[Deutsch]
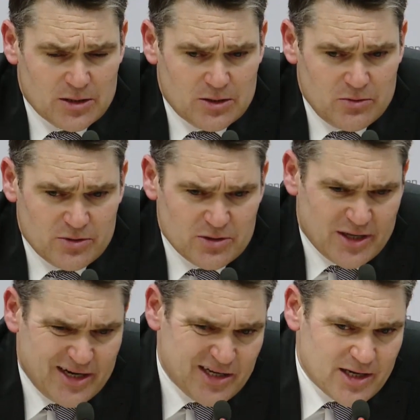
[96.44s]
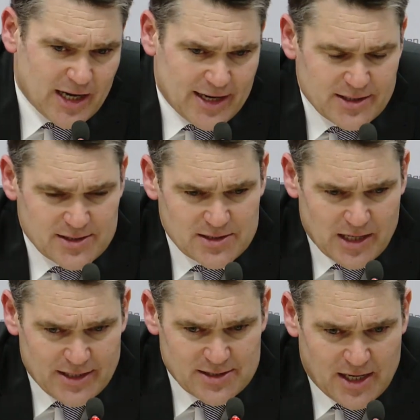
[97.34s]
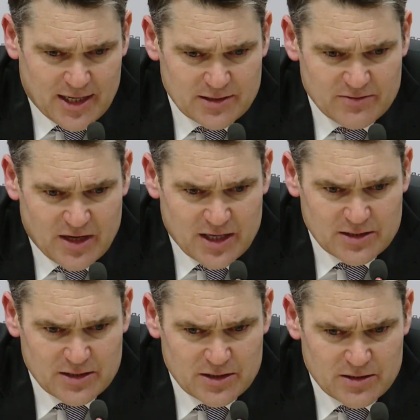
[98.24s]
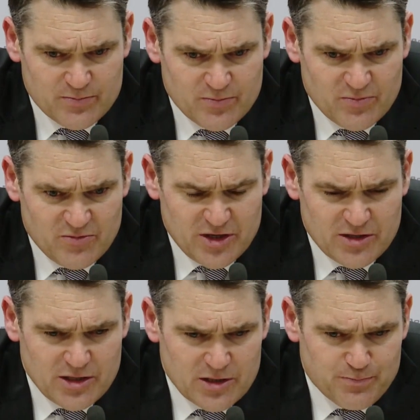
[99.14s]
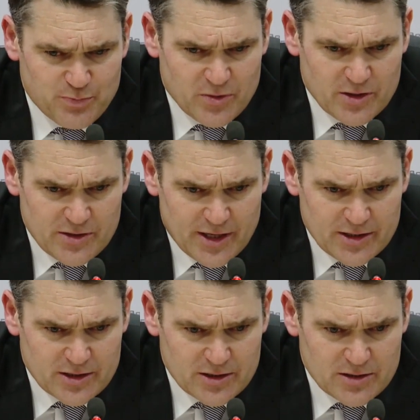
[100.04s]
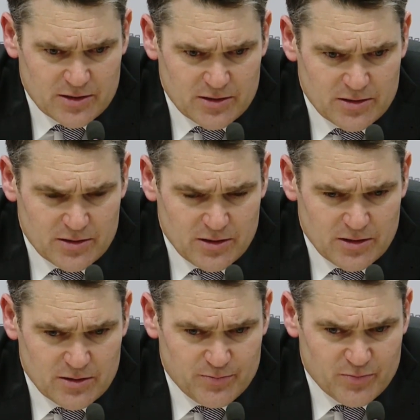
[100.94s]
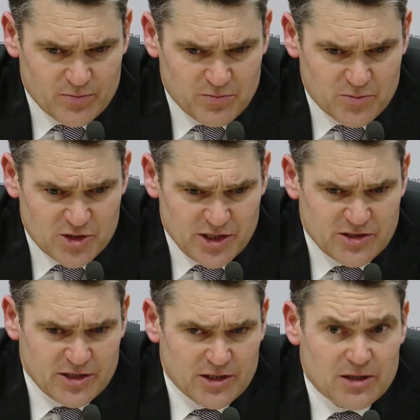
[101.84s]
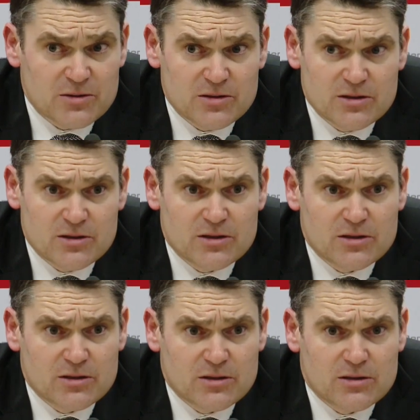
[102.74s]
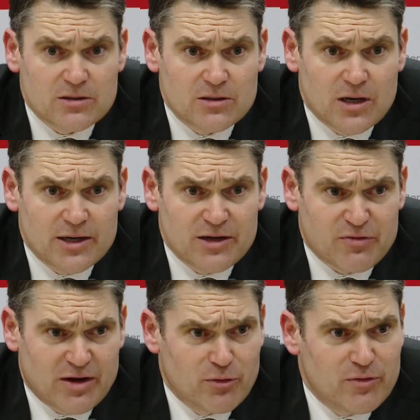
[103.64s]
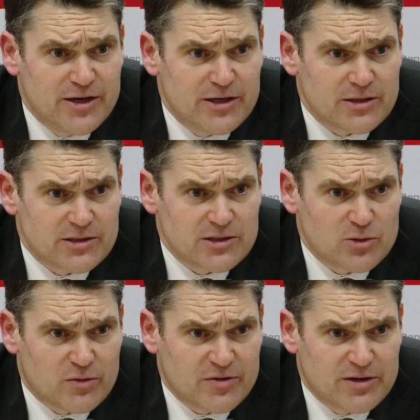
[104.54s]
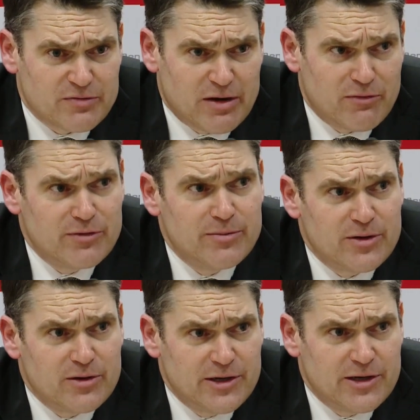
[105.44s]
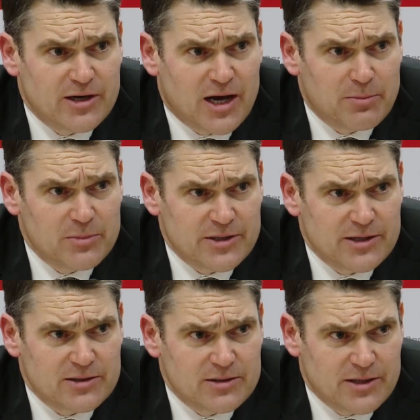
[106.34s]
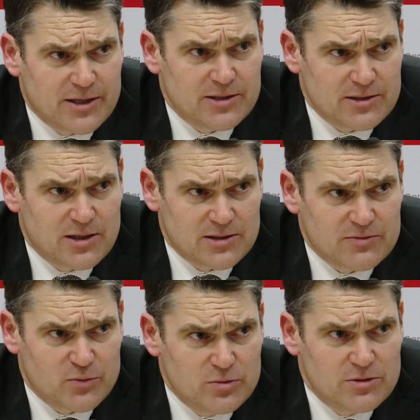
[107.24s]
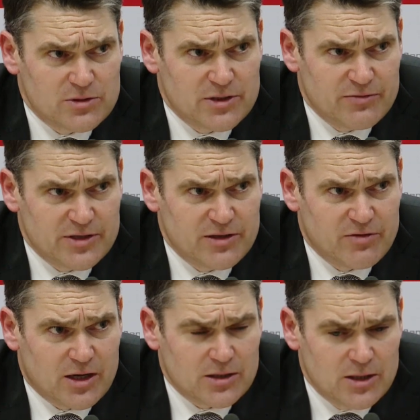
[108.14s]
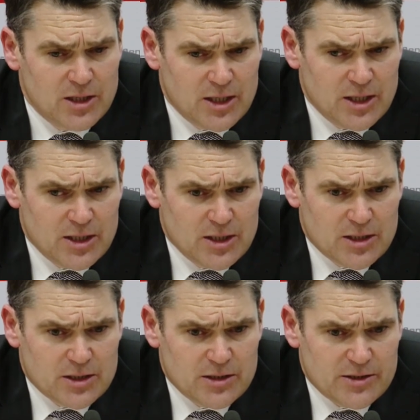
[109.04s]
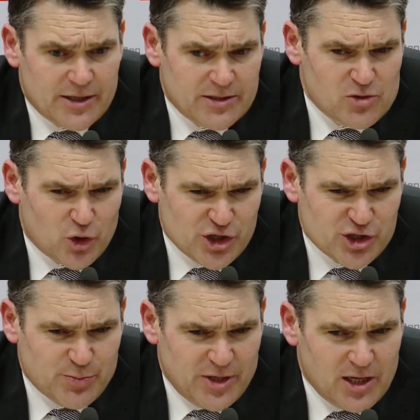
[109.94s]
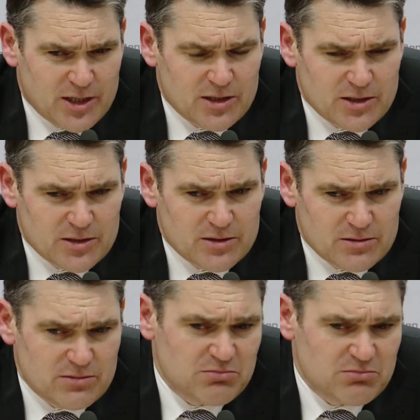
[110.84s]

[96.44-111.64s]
Und ähnliche kleine, kleine Sachen waren ähm, wichtig. Ich denke, äh, Ginty äh, an der Freiwurflinie, dass er so oft an der Freiwurflinie kam. Ich denke, denke, dass das für uns sehr wichtig war. Ich denke, in solche Spiele, äh,